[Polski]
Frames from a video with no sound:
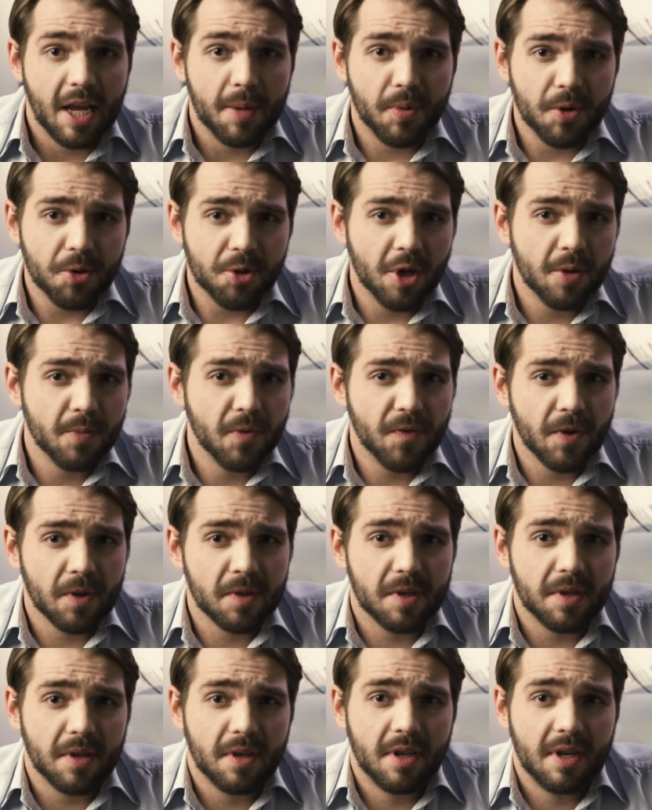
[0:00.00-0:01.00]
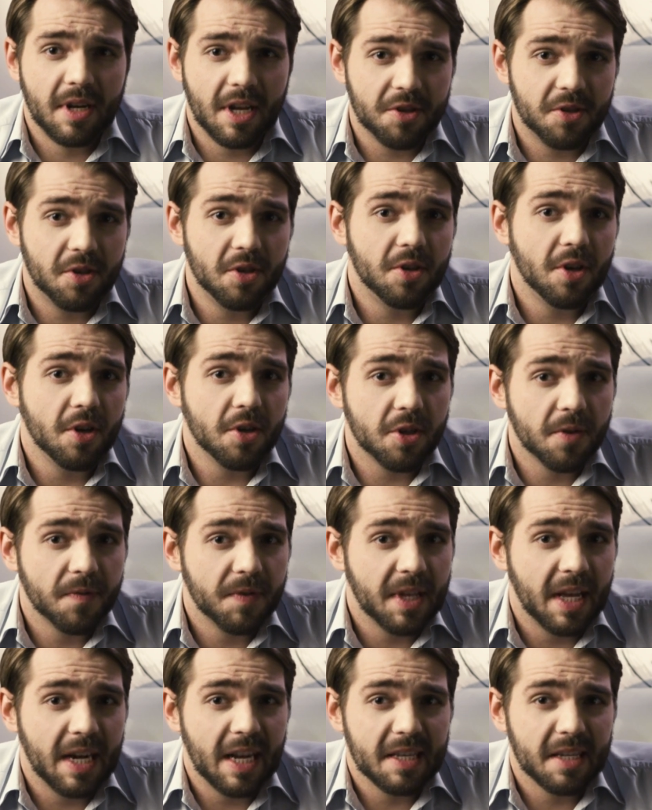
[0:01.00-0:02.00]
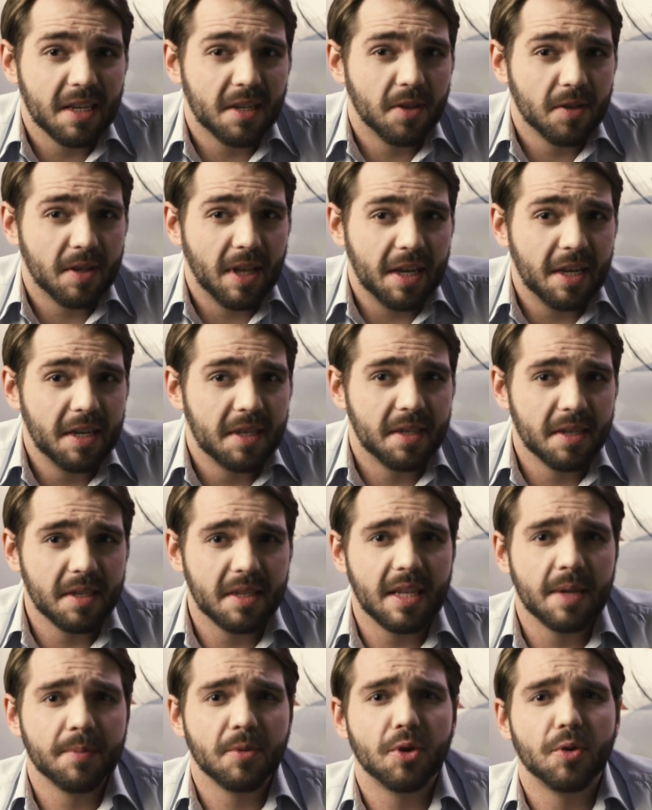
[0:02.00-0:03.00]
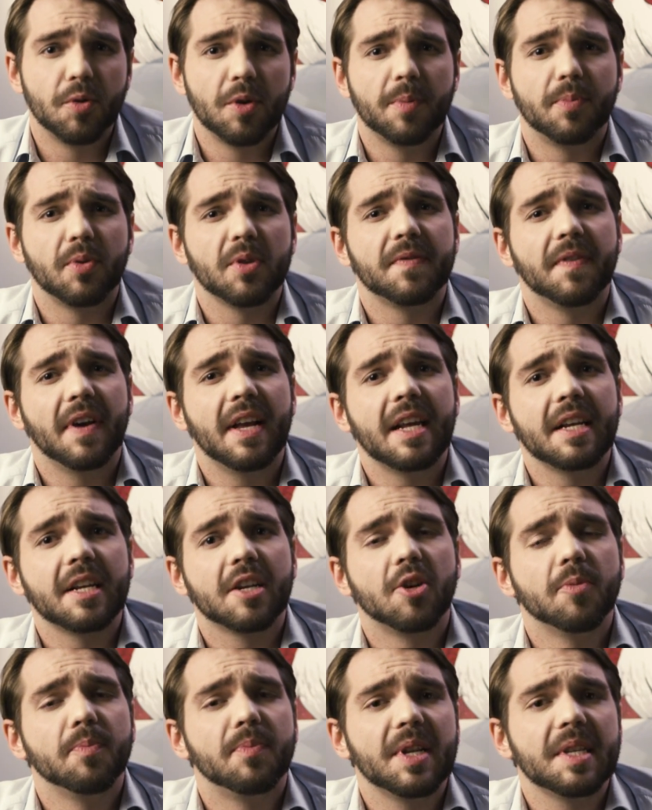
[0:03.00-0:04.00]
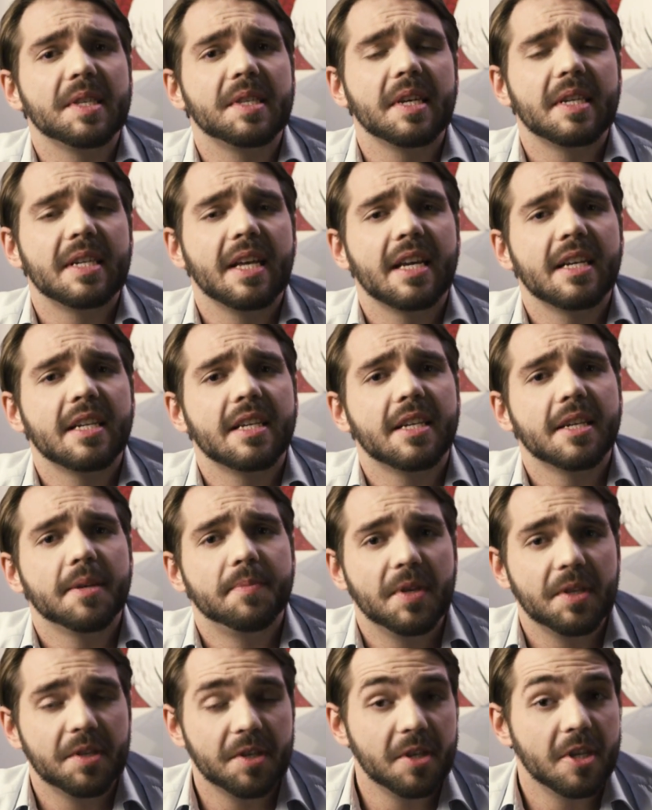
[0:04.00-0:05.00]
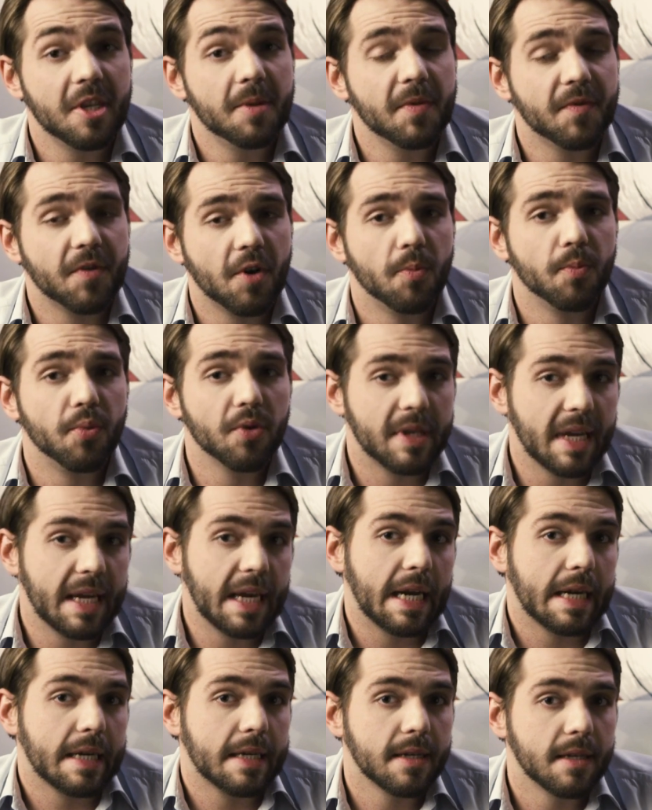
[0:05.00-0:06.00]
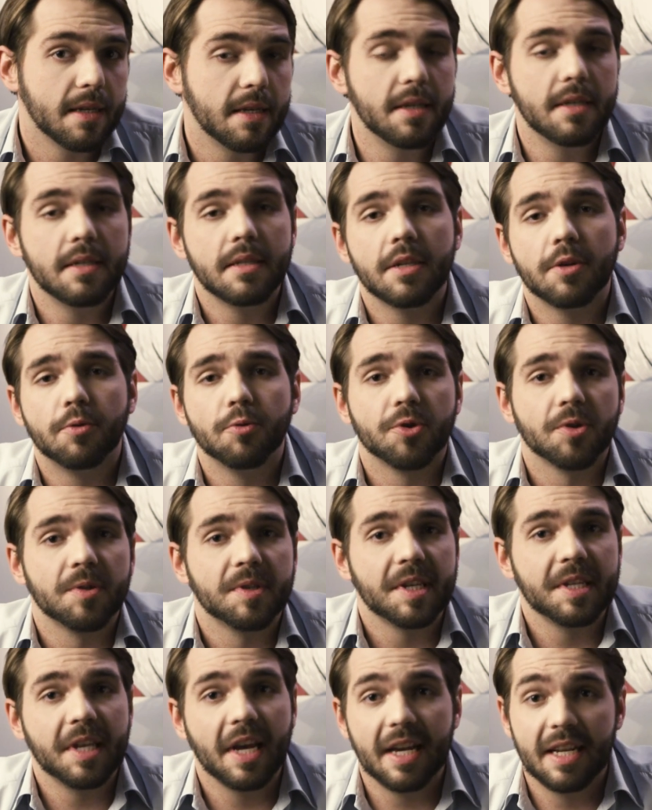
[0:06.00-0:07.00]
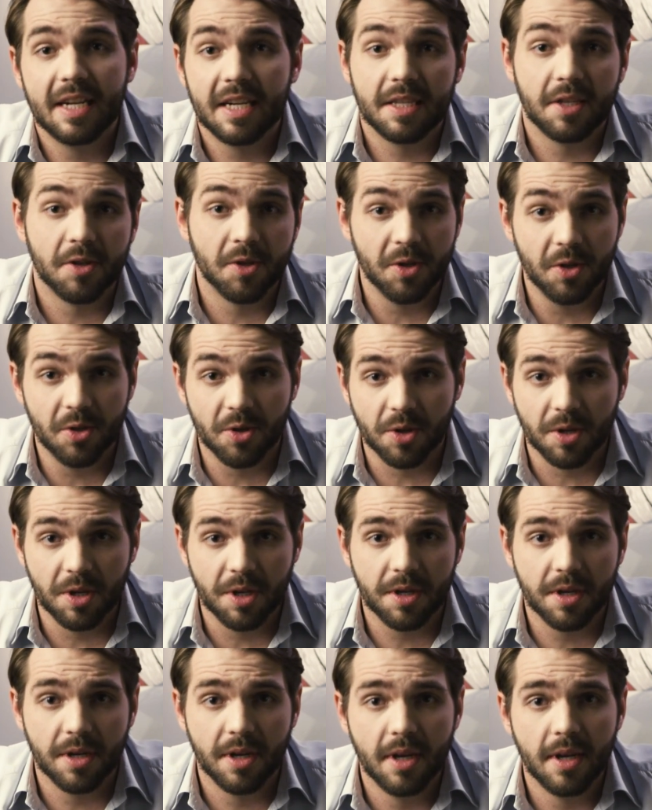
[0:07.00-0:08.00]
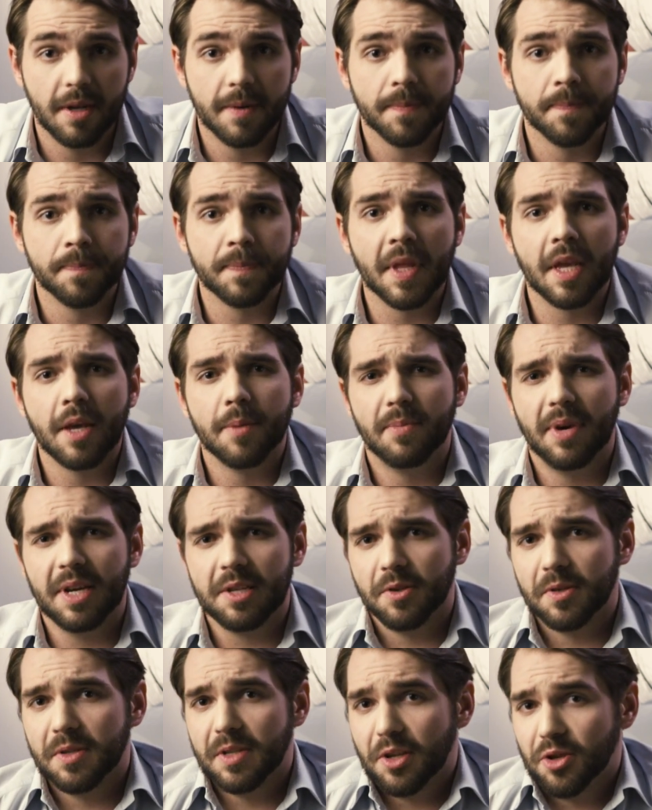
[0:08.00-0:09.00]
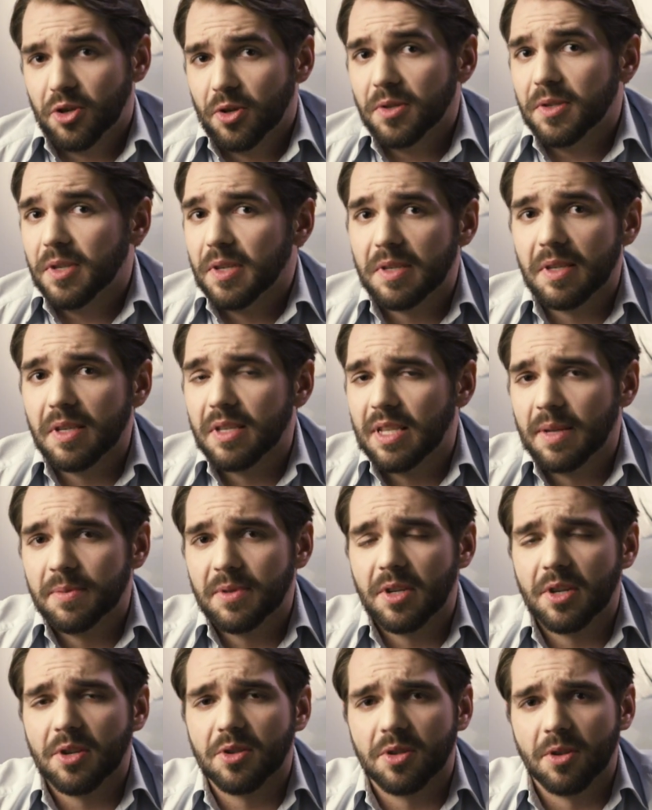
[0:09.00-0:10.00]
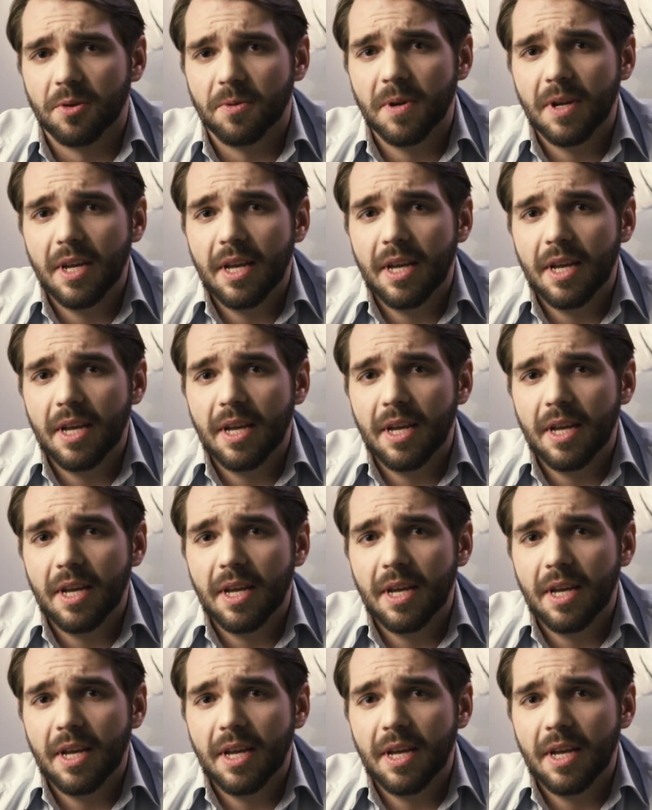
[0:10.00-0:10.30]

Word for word: Najprościej mówiąc, nasz dzisiejszy wynalazek to taki system, który pozwala na kompresję danych m.in. w komputerach i innych urządzeniach elektronicznych. Bardzo znaczący system zresztą.